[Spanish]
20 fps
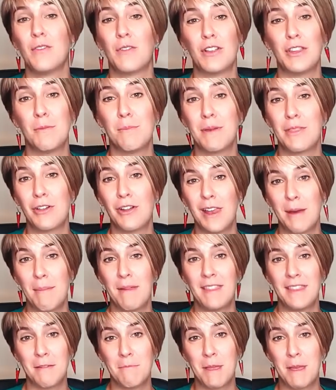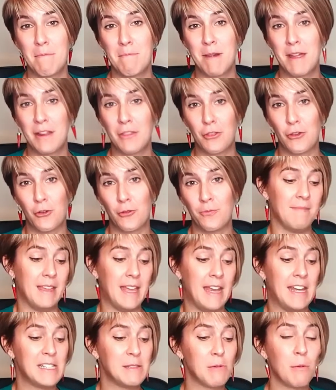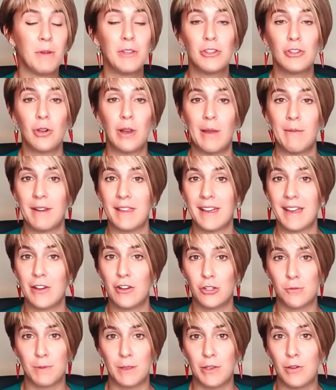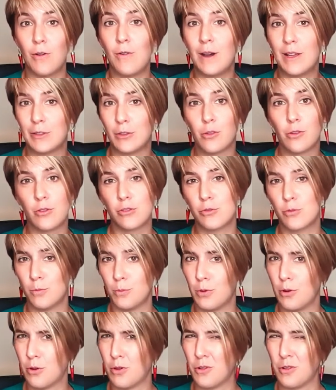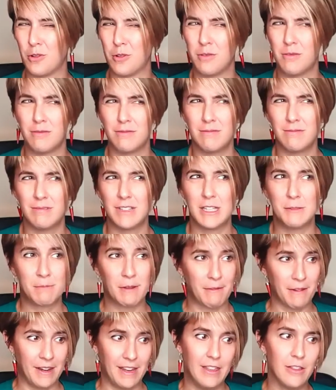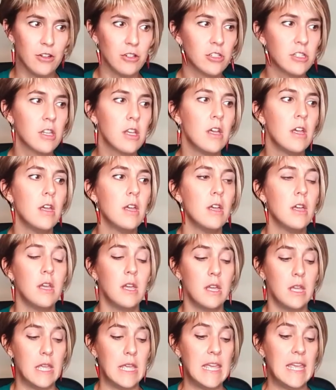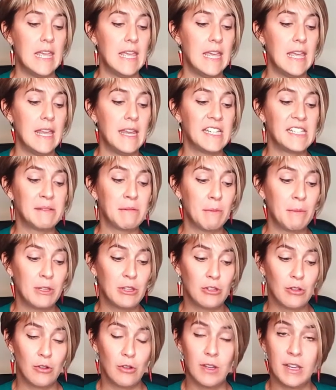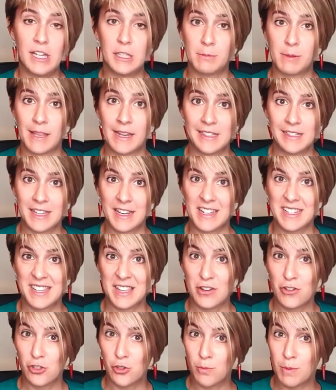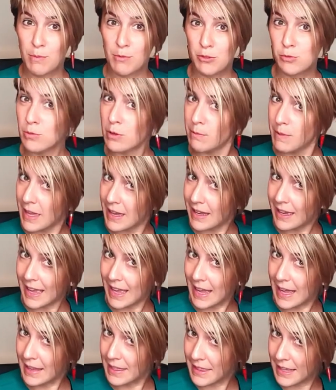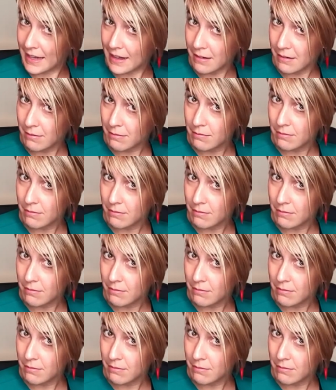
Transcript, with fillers: Cuando empezó la pandemia en marzo, en ese momento la verdad que nos pilló a todos un poco desprevenidos. Y en ese momento en Especialistas 3D no supimos muy bien qué hacer.